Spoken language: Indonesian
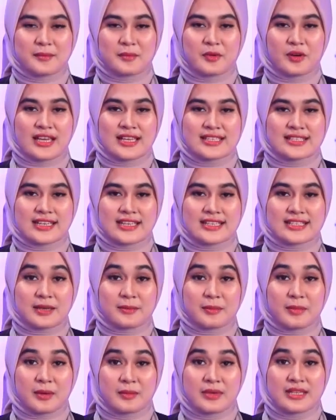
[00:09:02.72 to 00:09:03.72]
Mona Azarin
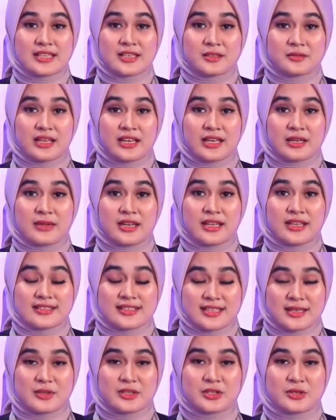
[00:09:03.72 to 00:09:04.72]
Sakpamit, selamat malam dan
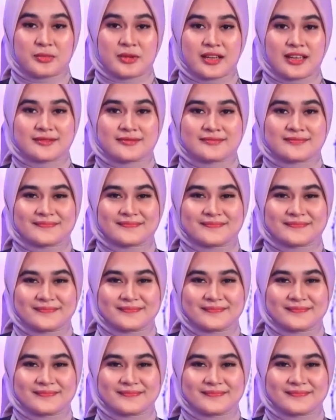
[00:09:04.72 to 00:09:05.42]
sampai jumpa.